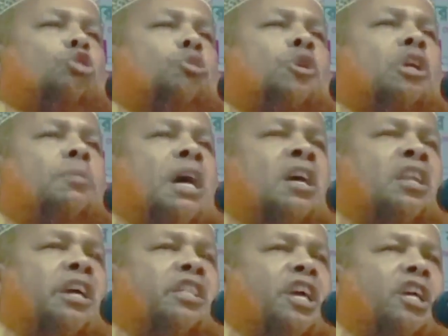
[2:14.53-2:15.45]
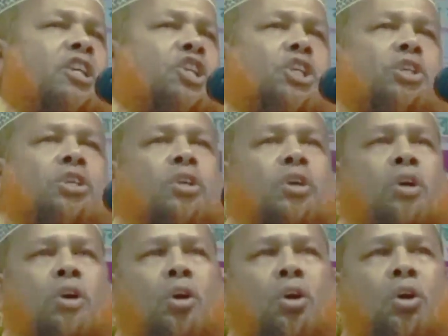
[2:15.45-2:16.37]
মাতৃহী বাংলাদেশ
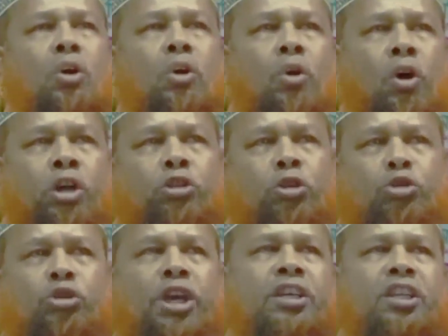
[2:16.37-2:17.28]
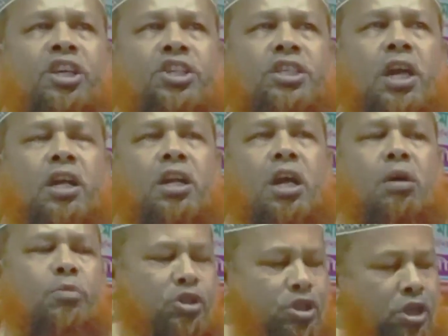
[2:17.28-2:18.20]
অথচ এই দেশটার
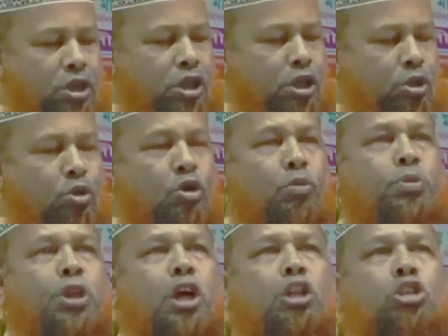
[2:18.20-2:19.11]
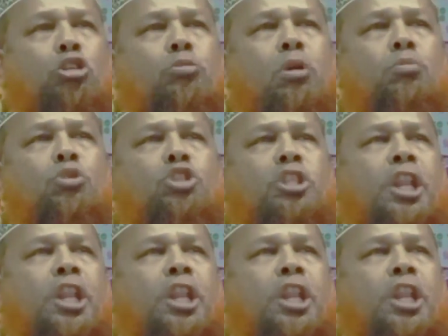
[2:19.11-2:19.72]
নাম হচ্ছে দ্বিতীয় বৃহত্তম